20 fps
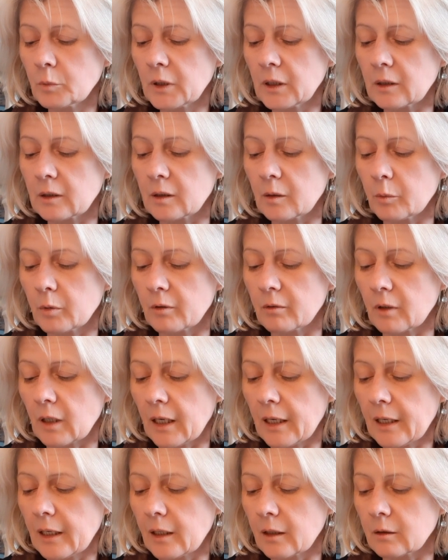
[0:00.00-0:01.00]
не
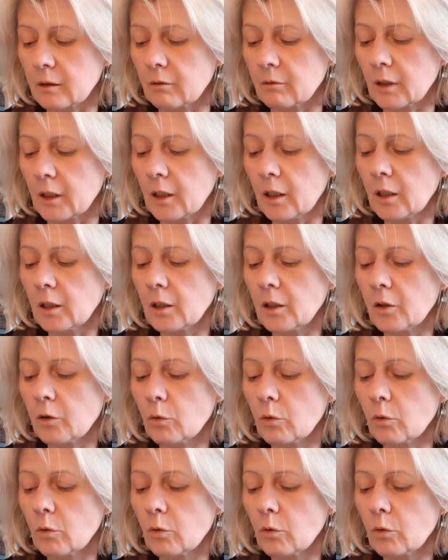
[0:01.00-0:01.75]
забывая этого и не